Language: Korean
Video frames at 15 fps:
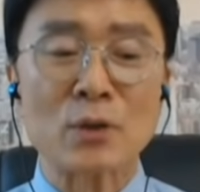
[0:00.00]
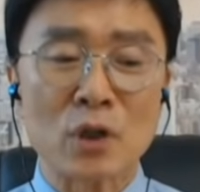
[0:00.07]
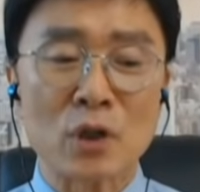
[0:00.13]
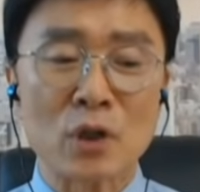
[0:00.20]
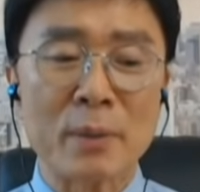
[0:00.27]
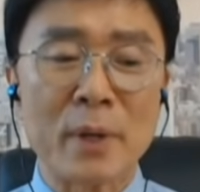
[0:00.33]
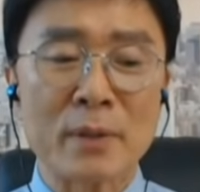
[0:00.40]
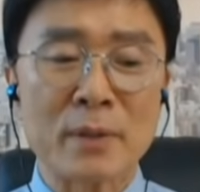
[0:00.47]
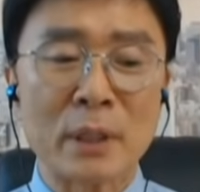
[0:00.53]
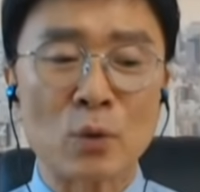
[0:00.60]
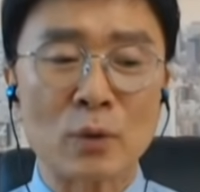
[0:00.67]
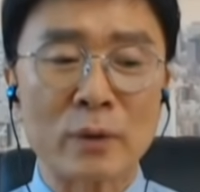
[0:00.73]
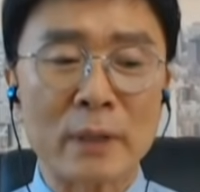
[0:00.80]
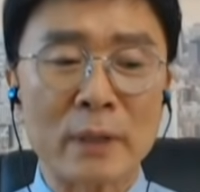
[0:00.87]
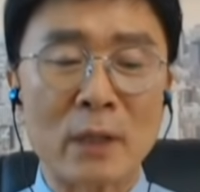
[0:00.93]
저점 매수가
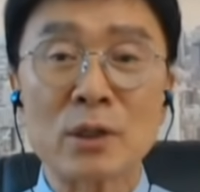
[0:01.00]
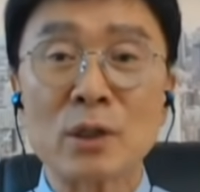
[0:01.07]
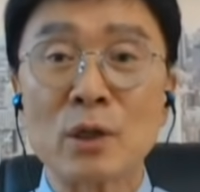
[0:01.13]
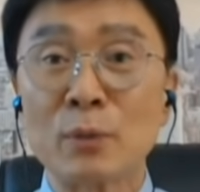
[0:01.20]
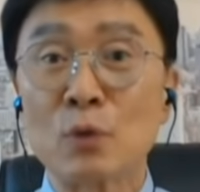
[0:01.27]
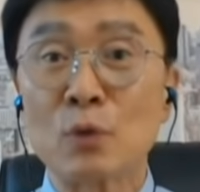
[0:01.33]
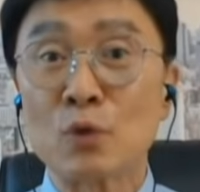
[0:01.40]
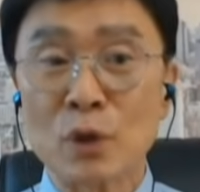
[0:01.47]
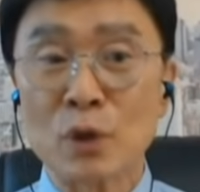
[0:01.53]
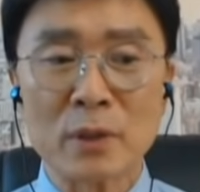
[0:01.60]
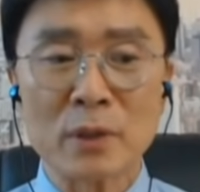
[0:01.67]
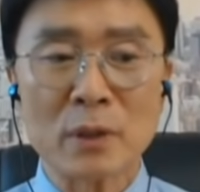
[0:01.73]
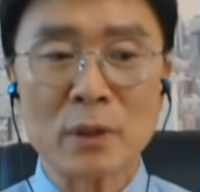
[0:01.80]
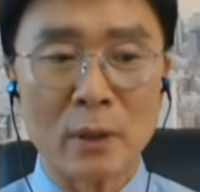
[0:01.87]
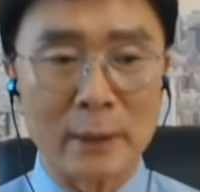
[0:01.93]
들어온다는 것을 염두에
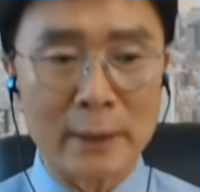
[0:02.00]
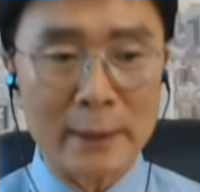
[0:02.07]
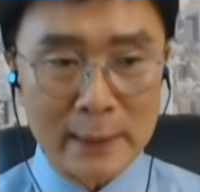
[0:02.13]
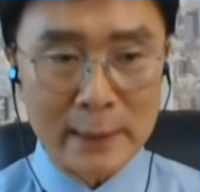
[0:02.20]
두시면서